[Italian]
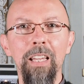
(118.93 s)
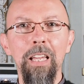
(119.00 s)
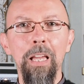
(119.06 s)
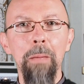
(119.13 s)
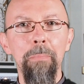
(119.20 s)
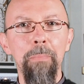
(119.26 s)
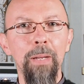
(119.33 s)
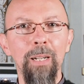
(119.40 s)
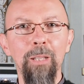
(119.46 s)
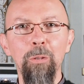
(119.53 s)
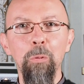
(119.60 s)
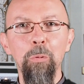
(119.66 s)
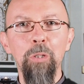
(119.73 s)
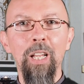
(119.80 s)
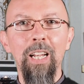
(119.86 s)
e per
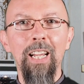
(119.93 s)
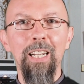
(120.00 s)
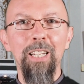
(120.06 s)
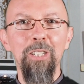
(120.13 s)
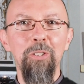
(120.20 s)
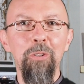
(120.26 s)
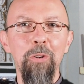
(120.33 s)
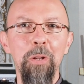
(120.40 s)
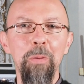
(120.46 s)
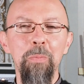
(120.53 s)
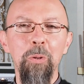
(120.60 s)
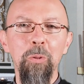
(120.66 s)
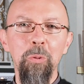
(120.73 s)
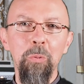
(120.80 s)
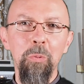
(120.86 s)
tutta la regione
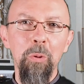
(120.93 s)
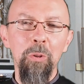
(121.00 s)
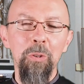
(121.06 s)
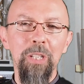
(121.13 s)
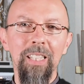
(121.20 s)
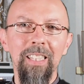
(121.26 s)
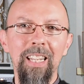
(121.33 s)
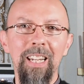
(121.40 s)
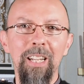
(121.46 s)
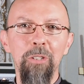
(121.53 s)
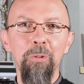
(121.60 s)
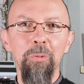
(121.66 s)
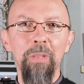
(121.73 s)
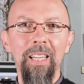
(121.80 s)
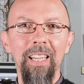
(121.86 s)
montuosa della
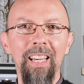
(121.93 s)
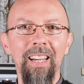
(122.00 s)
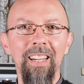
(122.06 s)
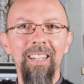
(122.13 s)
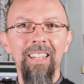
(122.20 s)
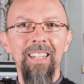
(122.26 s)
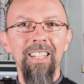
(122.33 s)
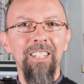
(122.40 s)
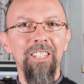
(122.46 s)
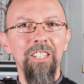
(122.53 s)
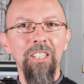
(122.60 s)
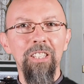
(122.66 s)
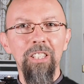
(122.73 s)
Giudea si